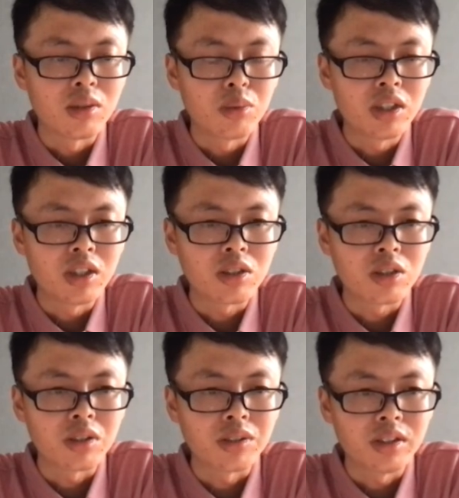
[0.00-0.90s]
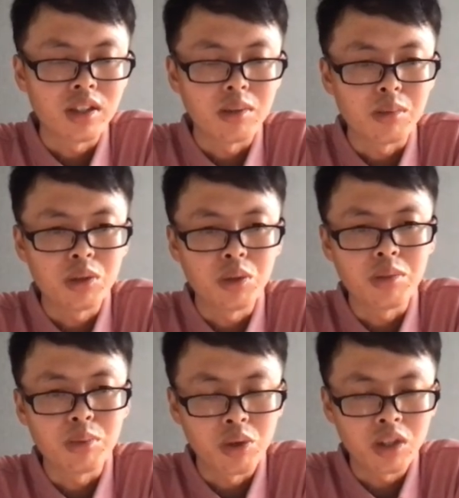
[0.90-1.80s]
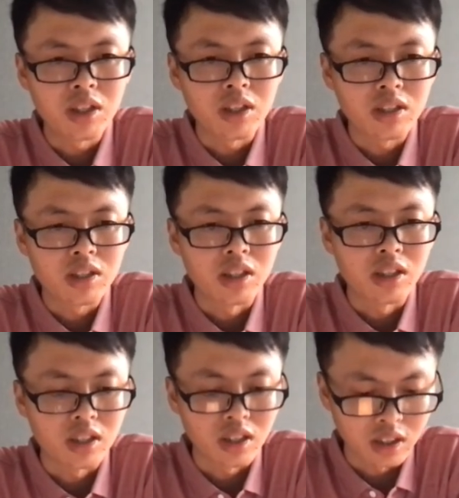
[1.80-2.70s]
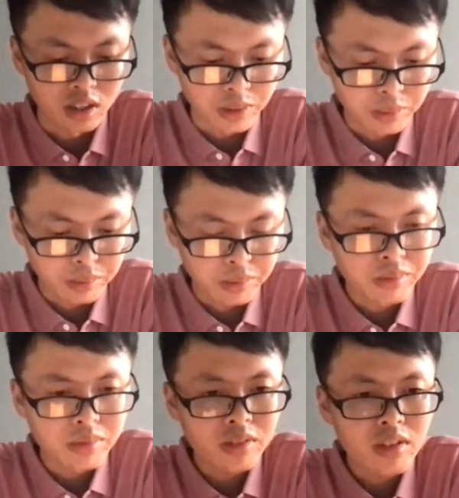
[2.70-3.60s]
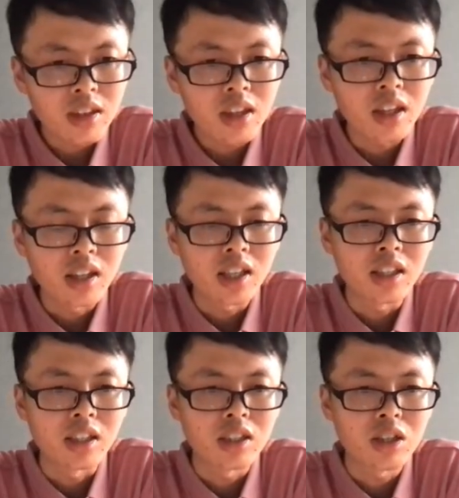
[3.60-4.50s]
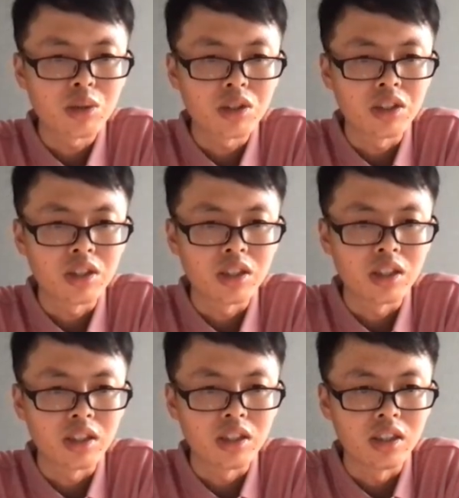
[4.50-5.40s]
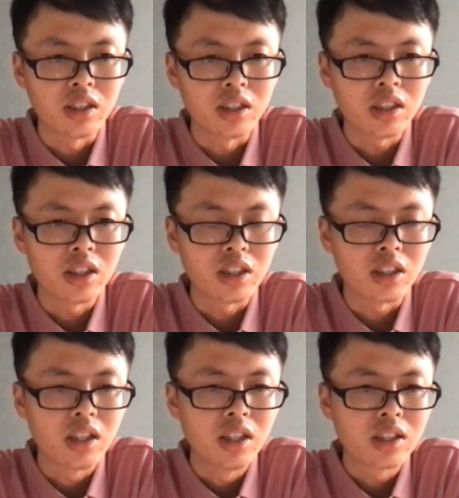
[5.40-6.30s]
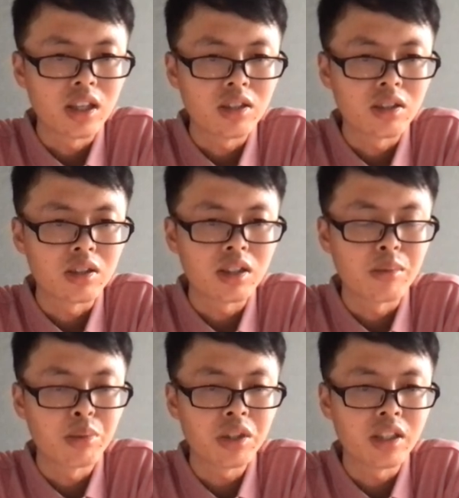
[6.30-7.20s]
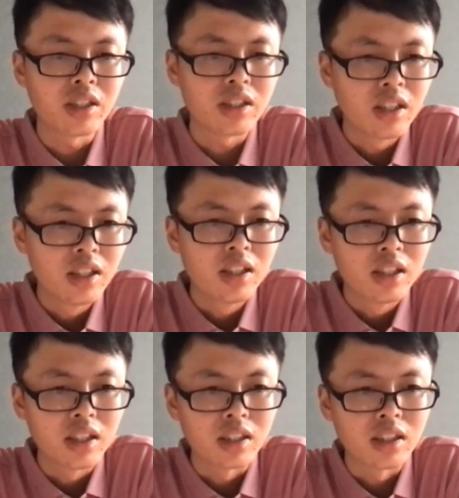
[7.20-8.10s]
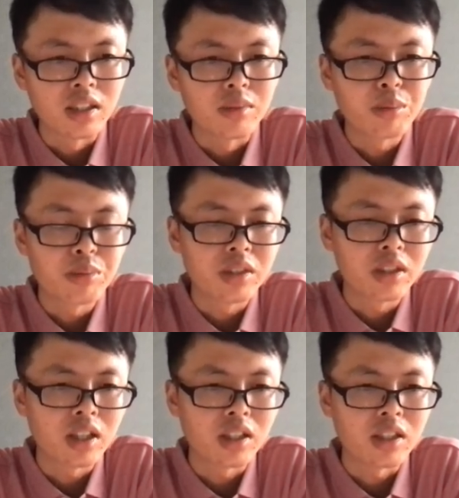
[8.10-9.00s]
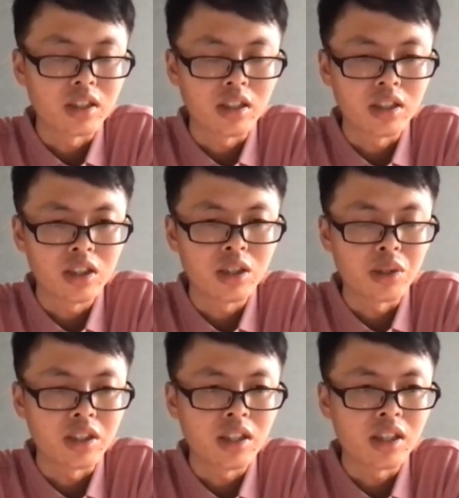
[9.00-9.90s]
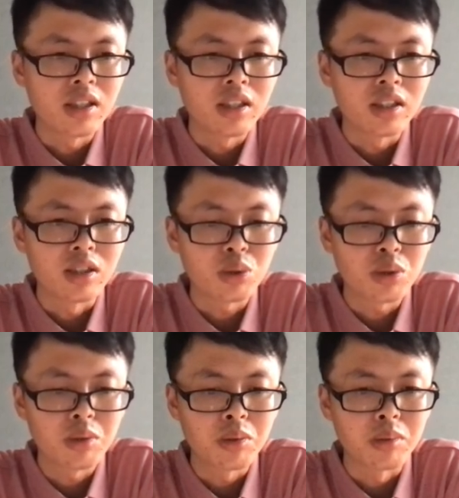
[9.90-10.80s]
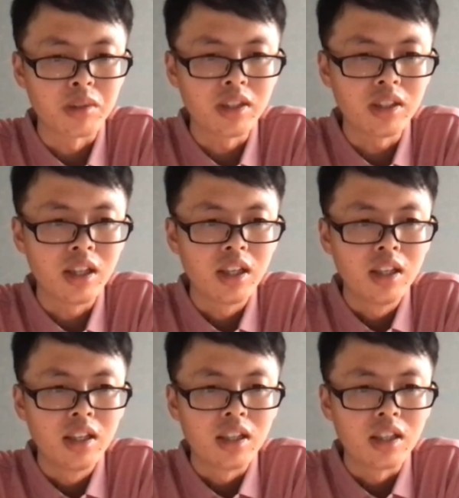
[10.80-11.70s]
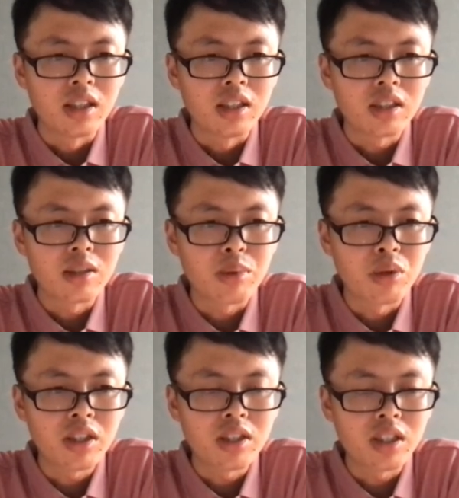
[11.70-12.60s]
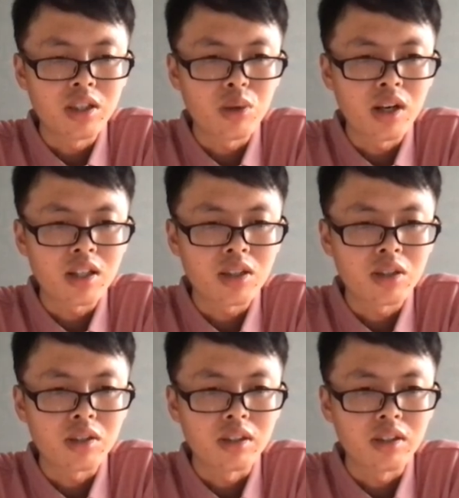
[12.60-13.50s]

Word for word: 问题的时候，那我们对于 block 层的这个它的一个操作，其实也也可以参照像 Bookie 呃它的一个策略一样，也就是说我们呃这个 block 这一挂之后，